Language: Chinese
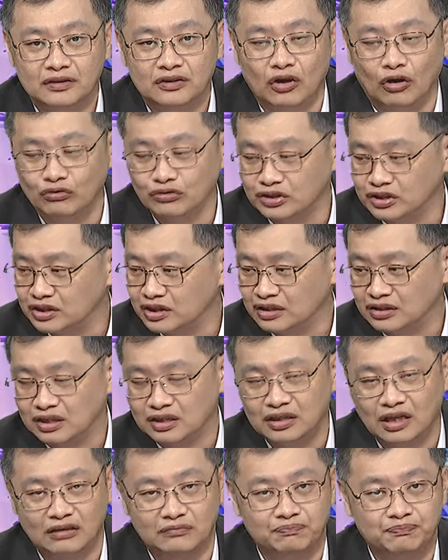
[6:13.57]
同时也
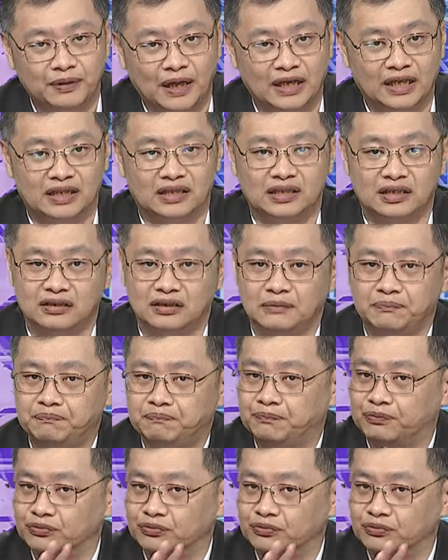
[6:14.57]
测到半年线，这